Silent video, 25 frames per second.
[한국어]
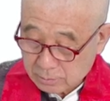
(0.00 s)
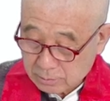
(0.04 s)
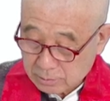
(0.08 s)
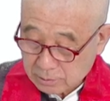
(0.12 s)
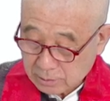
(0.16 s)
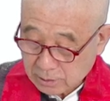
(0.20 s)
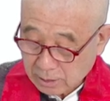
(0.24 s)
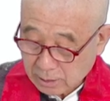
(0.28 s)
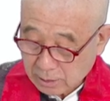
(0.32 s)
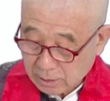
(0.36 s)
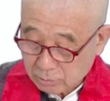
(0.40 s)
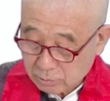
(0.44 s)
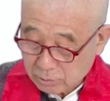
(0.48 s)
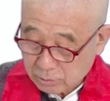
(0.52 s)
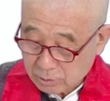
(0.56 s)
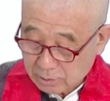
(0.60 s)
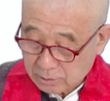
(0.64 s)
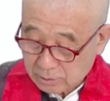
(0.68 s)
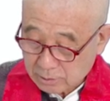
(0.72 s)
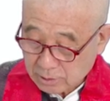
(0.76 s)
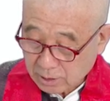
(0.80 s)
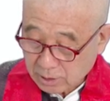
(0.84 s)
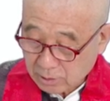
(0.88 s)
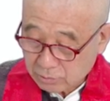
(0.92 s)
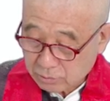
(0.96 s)
사구 여기
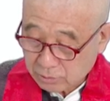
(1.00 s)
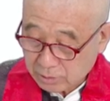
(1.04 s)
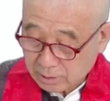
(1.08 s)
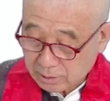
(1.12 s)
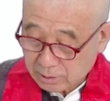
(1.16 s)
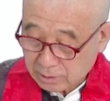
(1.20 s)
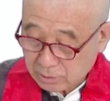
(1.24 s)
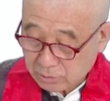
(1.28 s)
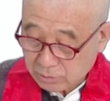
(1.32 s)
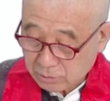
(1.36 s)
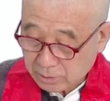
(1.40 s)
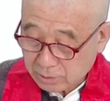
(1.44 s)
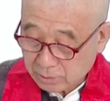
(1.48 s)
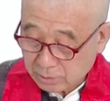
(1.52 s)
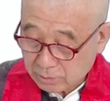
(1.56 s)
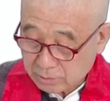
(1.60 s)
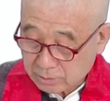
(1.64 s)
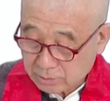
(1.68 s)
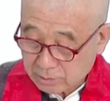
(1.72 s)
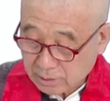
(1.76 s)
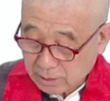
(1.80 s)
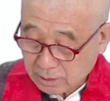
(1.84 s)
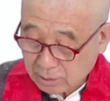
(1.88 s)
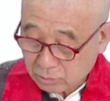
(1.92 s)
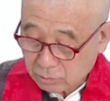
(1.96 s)
사구개가 나오네요.
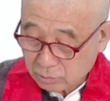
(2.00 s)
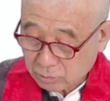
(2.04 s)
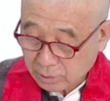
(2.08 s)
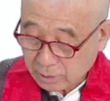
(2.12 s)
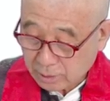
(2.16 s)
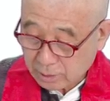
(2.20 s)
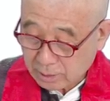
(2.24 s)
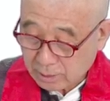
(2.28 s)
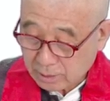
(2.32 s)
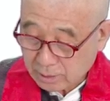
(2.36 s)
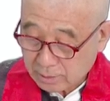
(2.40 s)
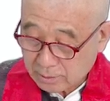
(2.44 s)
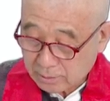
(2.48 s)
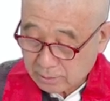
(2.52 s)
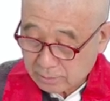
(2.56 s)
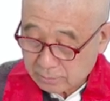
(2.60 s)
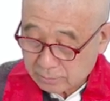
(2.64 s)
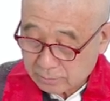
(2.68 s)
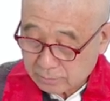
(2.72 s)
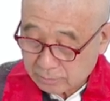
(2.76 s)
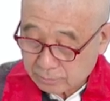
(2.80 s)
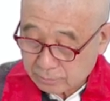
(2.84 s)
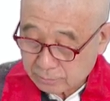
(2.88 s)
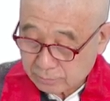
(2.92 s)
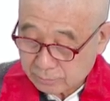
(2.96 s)
사구개가
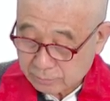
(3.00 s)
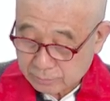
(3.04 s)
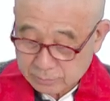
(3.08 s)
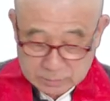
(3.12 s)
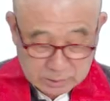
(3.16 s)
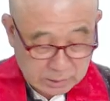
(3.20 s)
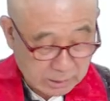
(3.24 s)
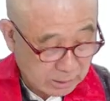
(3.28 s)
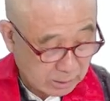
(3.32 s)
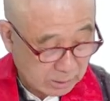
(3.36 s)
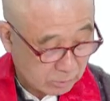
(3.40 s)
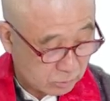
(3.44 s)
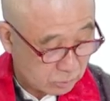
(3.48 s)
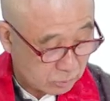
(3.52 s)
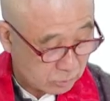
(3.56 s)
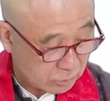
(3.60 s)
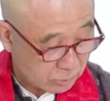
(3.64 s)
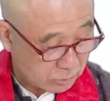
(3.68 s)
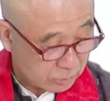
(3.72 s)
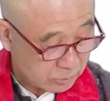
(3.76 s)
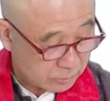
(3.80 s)
음, 사구